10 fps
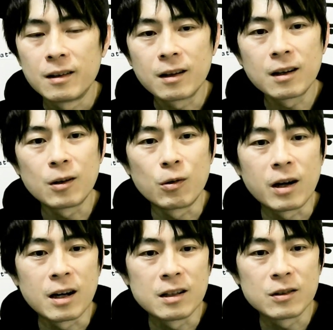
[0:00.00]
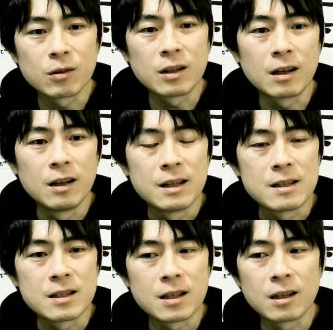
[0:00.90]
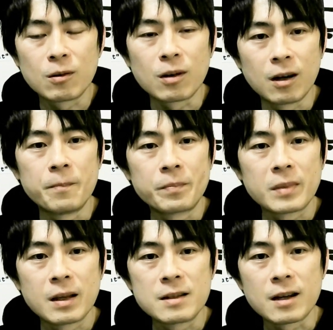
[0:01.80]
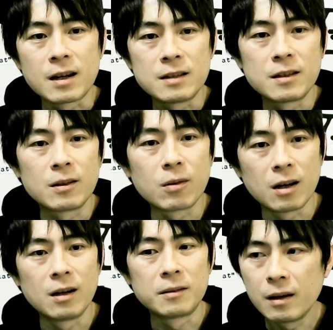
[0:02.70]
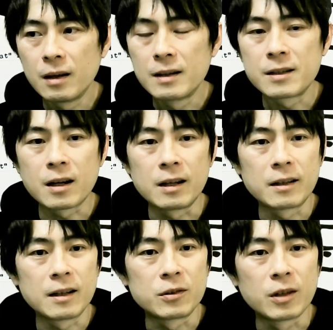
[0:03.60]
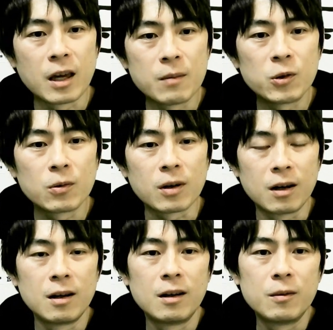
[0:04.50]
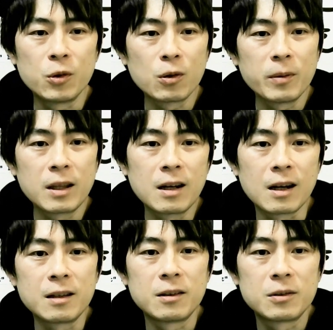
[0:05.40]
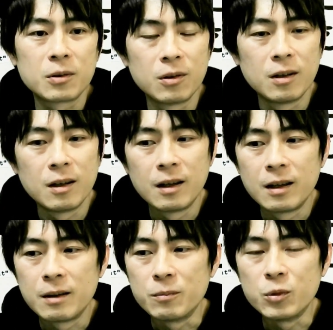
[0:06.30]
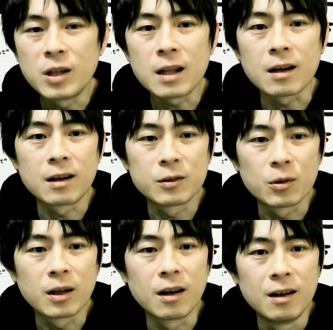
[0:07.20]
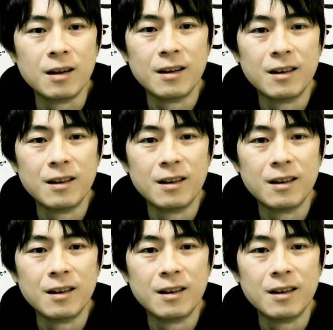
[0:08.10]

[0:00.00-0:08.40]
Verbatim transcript: だからお笑いにそんな知性とか、社会性とか、社会に対する啓蒙とか、求めてないんですよ。無駄だから、それが。